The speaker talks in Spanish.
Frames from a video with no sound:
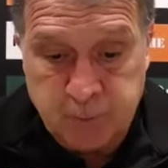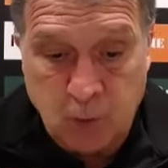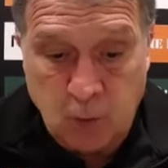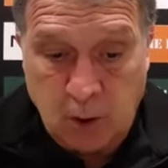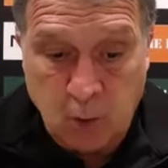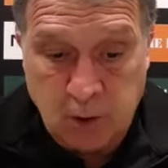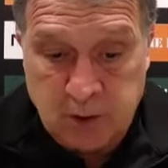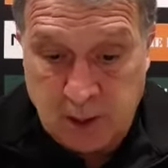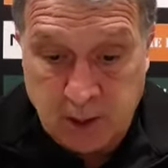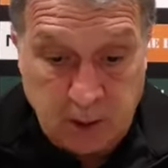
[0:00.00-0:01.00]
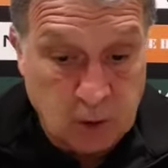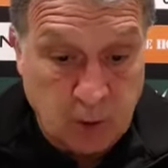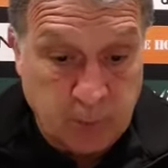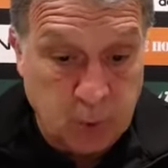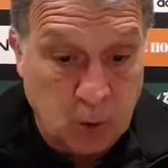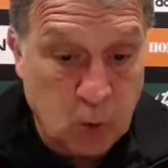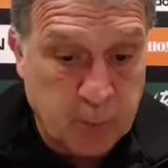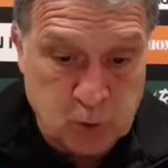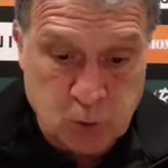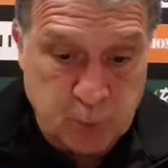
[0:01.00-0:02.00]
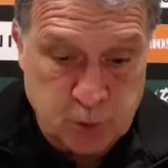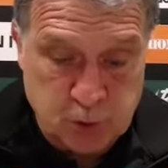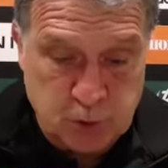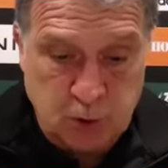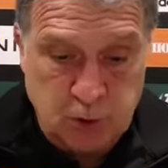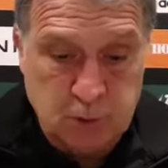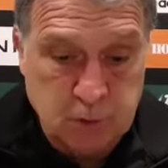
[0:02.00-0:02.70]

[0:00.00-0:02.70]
con algún extranjero que pueda ocupar su posición.